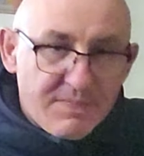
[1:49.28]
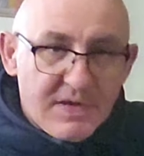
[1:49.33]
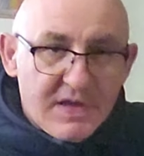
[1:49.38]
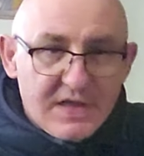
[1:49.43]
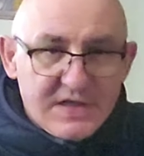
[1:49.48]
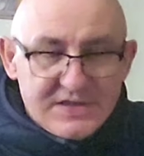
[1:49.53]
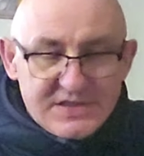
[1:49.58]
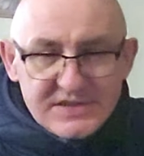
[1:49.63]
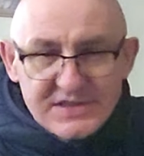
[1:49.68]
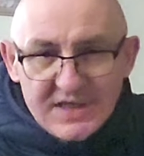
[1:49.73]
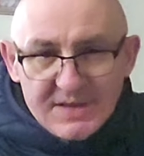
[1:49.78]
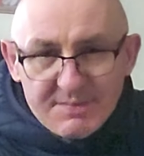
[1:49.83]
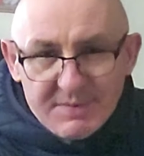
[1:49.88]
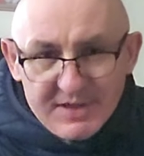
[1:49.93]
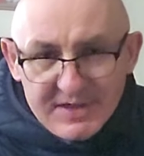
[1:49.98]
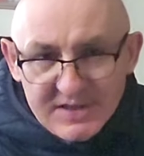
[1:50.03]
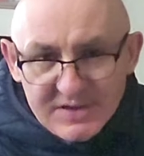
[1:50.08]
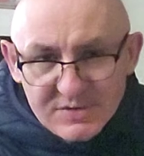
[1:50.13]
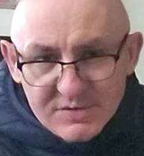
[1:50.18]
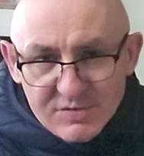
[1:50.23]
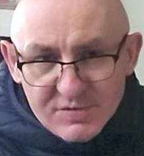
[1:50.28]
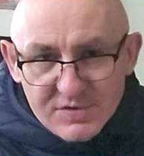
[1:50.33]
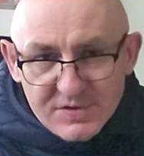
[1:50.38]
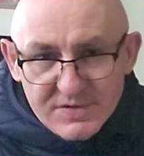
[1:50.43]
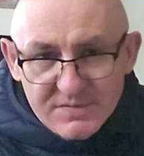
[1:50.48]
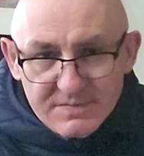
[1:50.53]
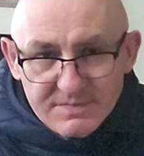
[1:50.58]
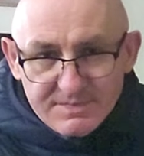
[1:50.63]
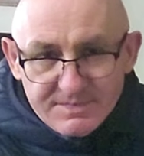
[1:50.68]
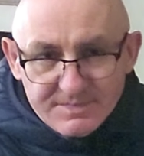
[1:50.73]
I dzisiaj Pan
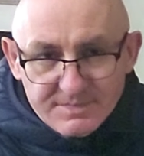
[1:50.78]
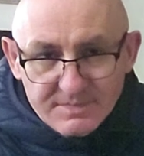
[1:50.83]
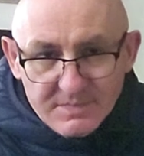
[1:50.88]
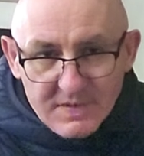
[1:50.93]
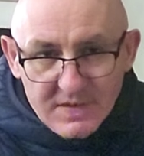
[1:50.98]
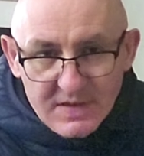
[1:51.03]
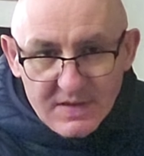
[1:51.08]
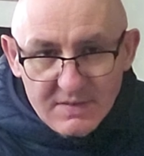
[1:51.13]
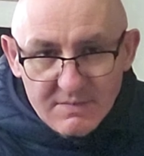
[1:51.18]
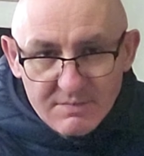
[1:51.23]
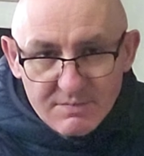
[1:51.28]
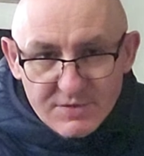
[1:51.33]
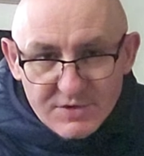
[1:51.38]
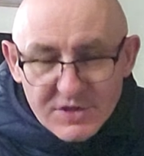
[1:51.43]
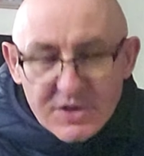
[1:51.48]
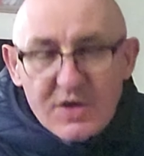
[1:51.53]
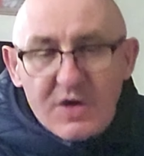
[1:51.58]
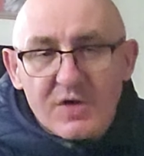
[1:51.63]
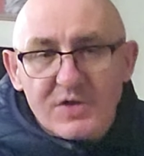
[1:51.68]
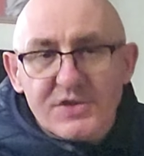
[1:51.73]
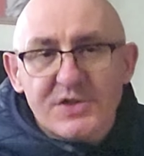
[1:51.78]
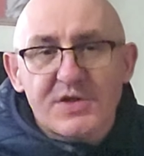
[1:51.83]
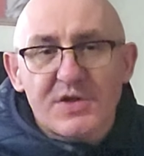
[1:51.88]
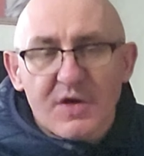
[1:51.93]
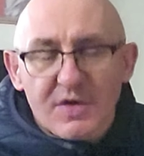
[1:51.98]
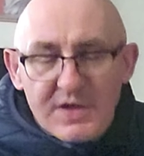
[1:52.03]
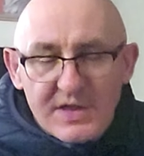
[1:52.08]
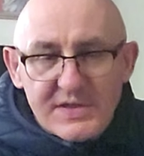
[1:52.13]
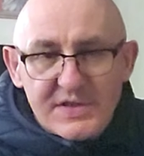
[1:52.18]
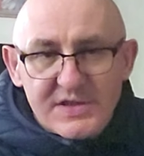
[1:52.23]
Jezus przychodzi
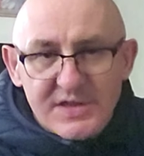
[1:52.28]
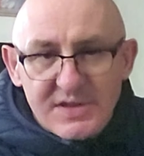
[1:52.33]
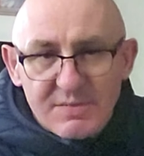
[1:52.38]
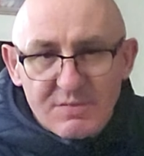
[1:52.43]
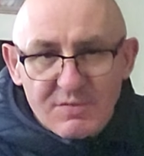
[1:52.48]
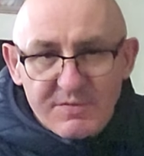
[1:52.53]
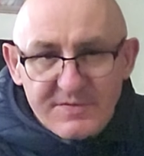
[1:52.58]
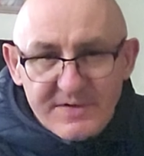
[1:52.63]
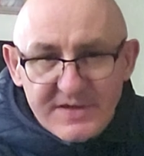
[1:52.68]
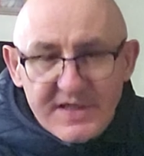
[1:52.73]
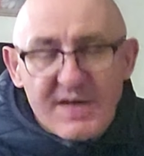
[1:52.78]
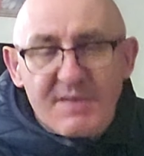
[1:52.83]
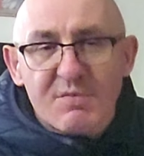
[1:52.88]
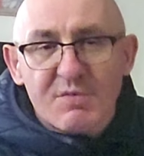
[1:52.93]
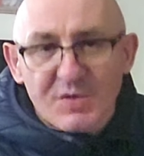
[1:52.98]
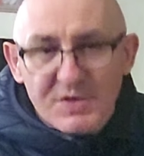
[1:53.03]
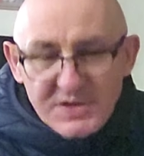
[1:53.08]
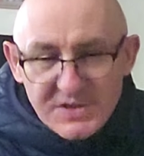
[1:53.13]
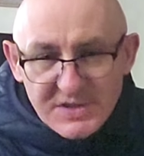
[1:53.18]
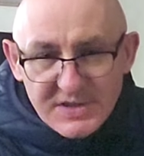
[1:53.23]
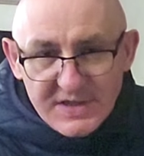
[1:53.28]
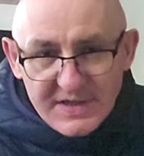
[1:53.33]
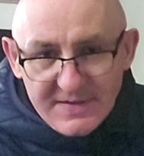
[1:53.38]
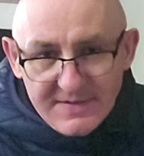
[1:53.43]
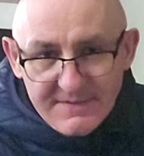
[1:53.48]
do nas i mówi: Nie bój się.